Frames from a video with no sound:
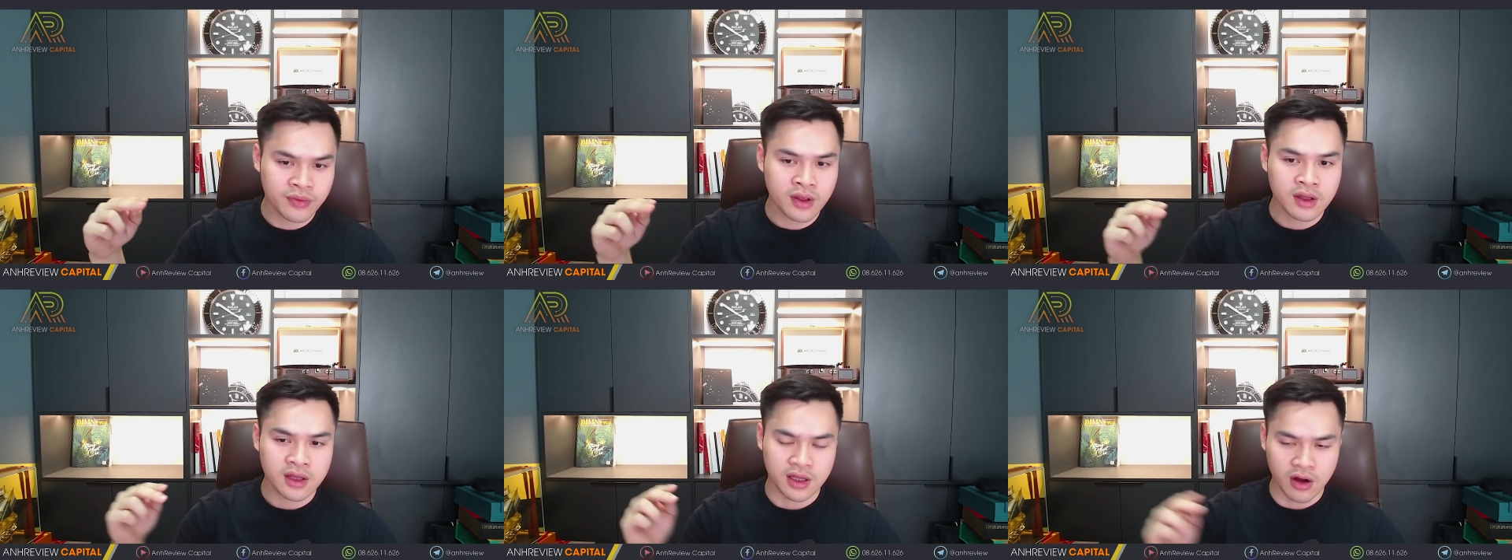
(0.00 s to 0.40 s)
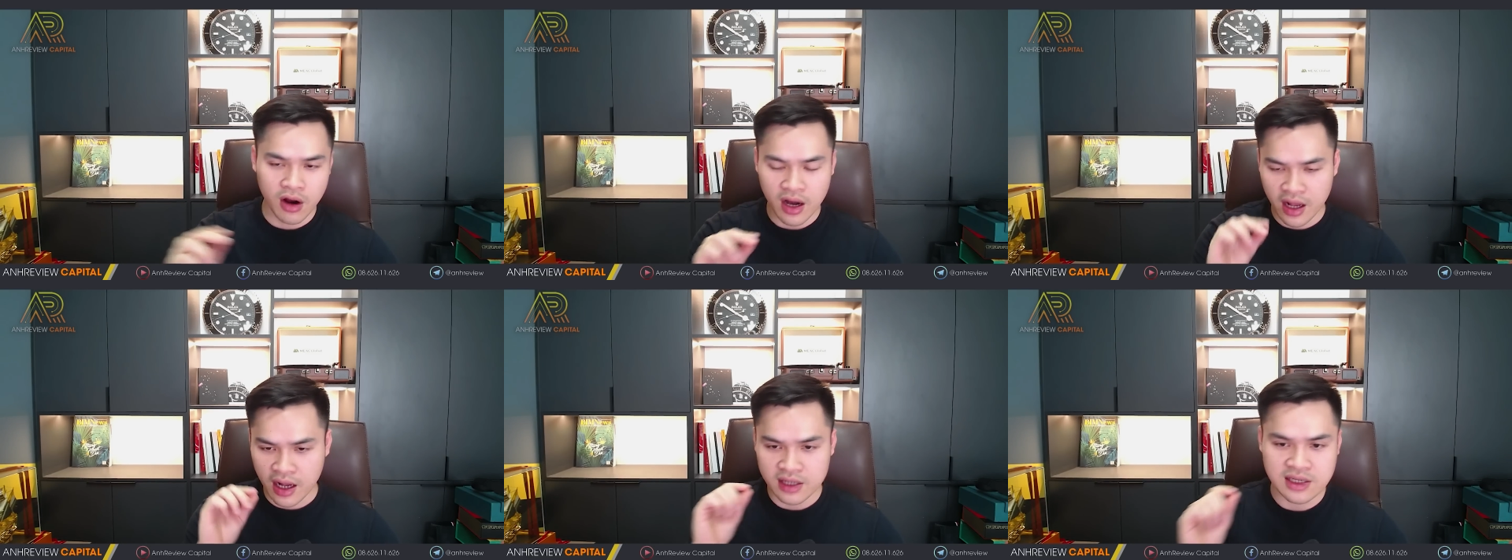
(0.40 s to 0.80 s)
Thì
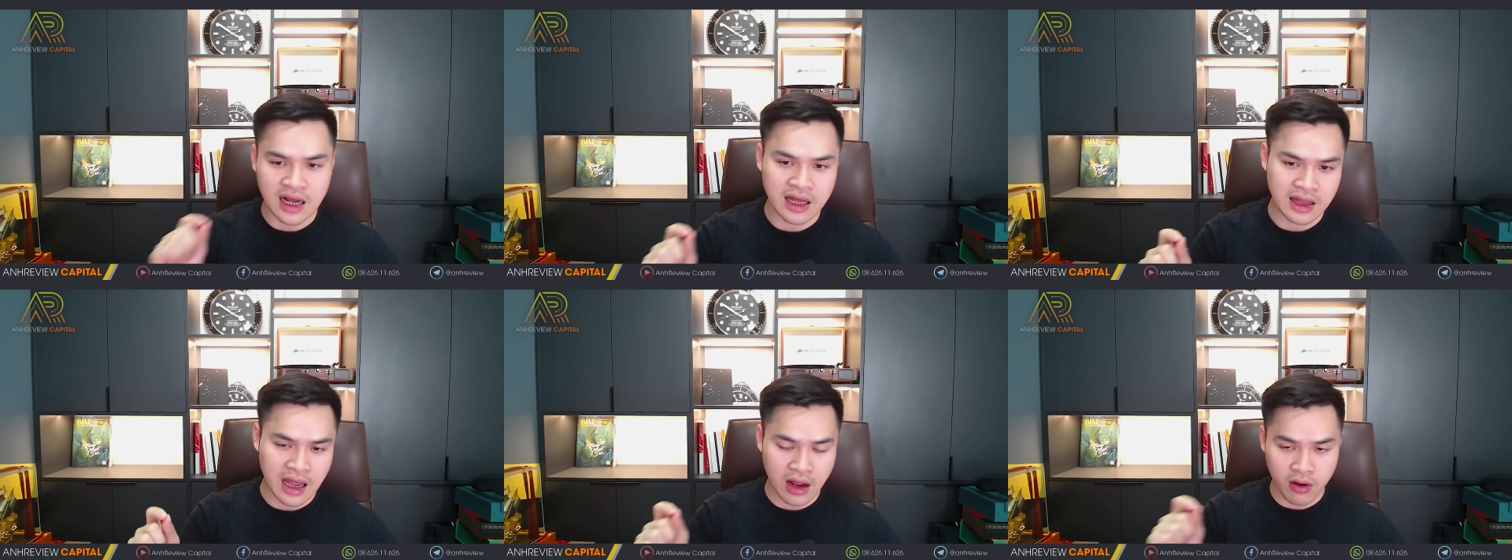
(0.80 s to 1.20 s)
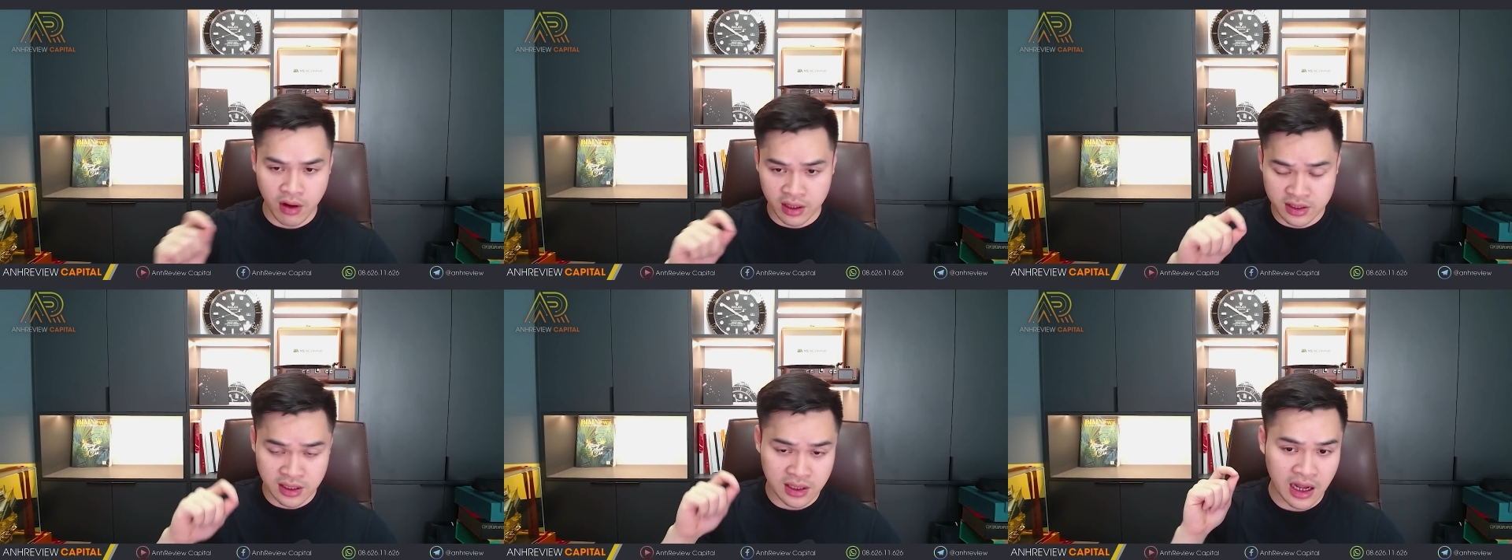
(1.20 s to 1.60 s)
đó là cái trạng thái gọi
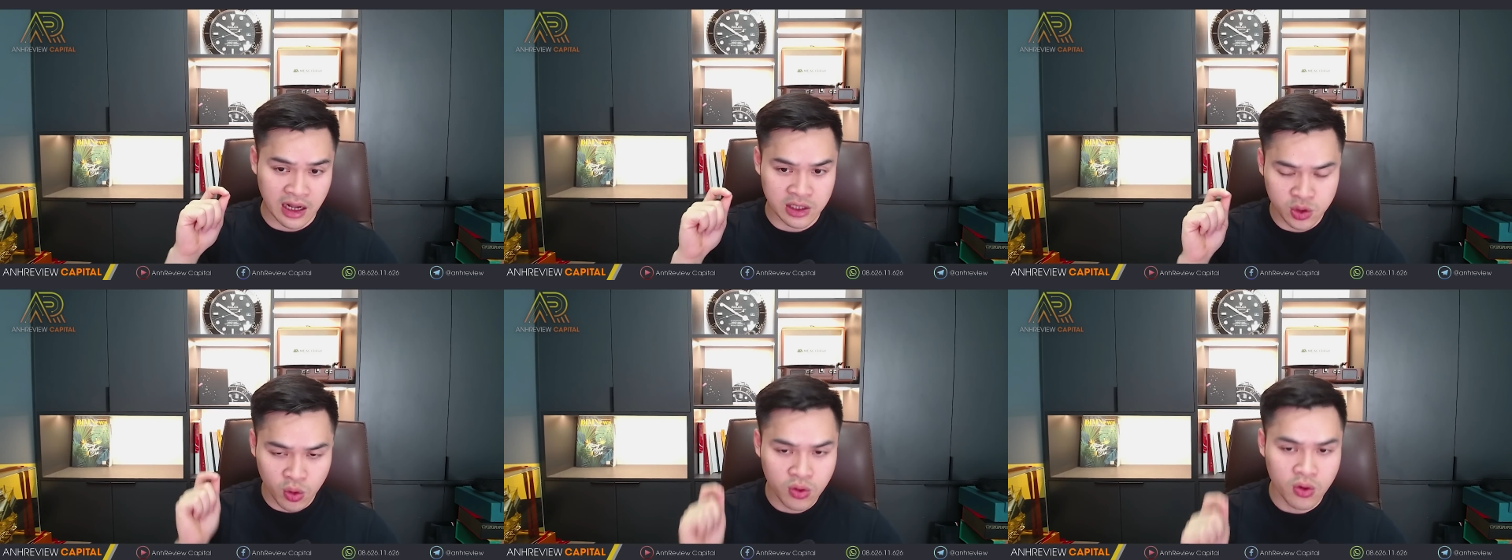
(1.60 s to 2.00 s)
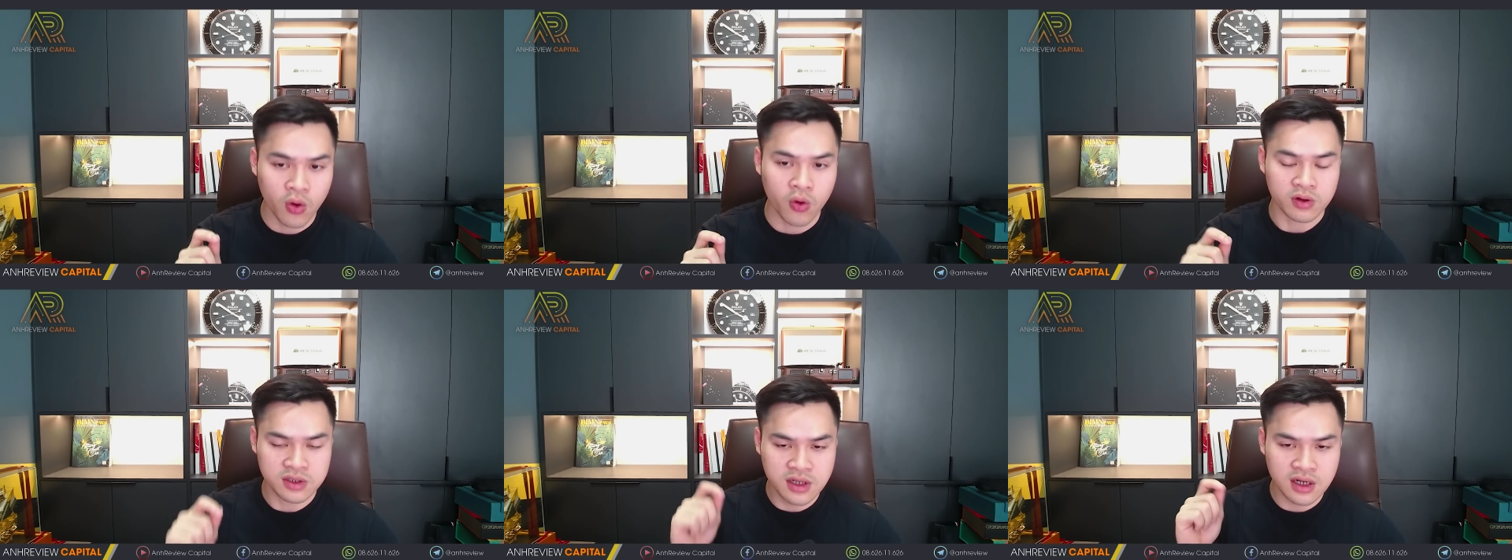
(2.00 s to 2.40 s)
là trạng thái du
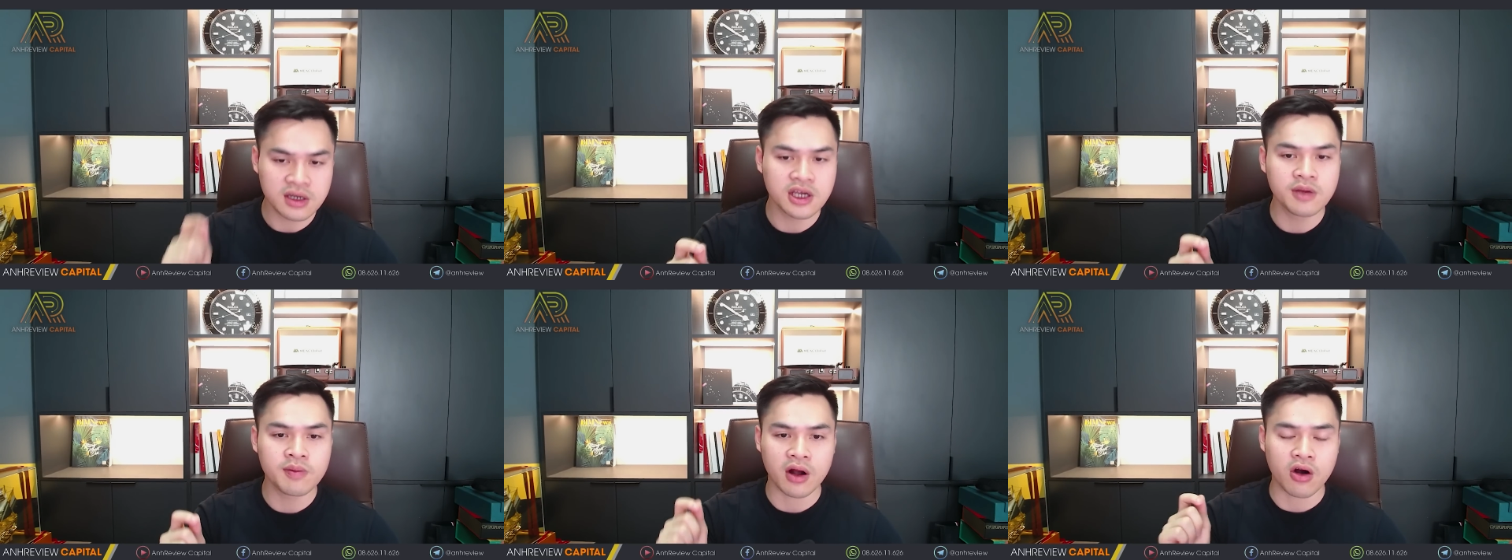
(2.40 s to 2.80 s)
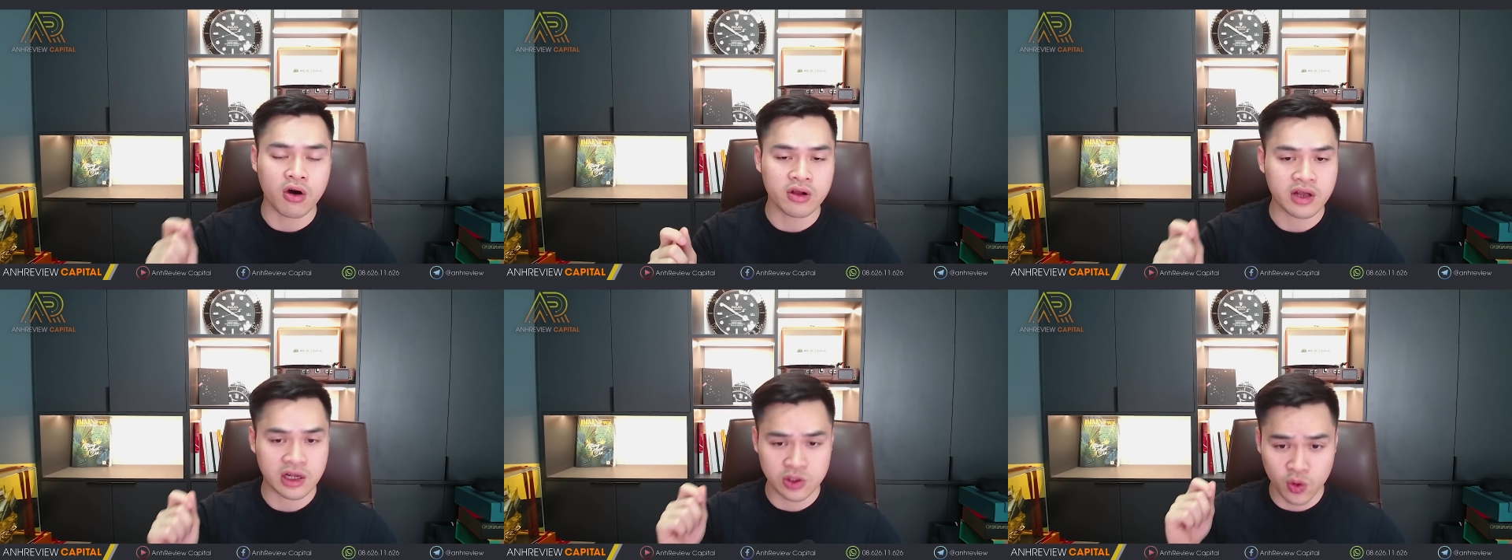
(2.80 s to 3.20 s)
ngủ trước khi mà
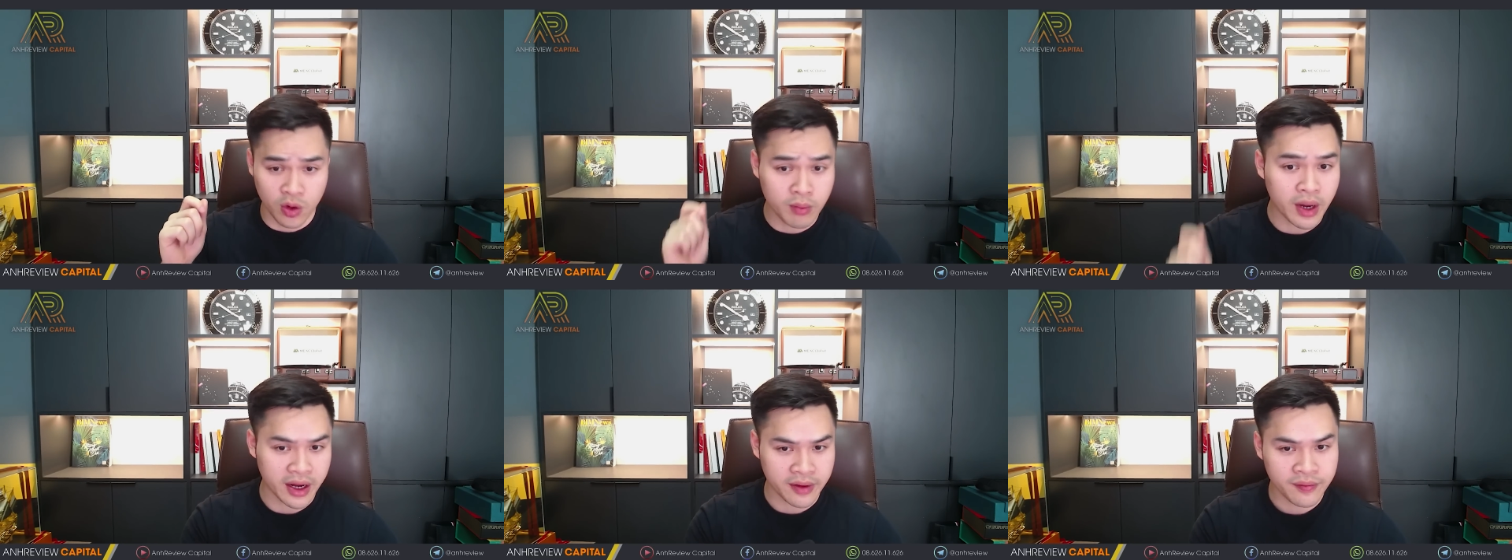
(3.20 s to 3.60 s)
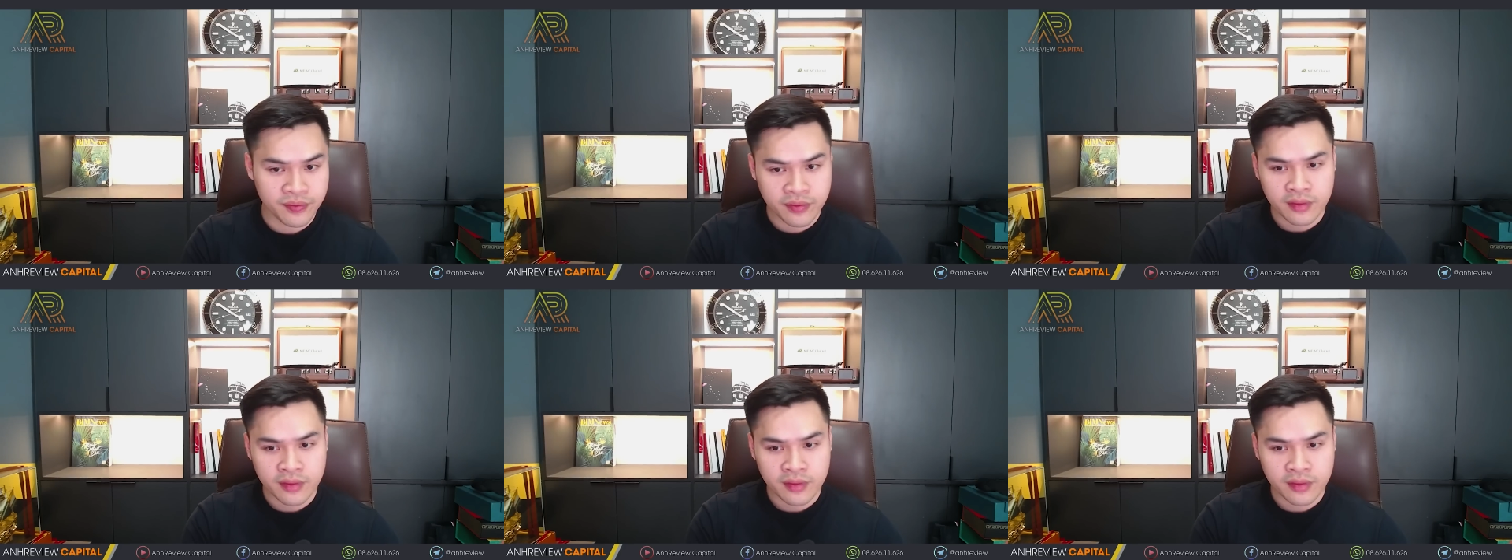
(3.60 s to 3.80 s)
có những cái xu hướng mạnh.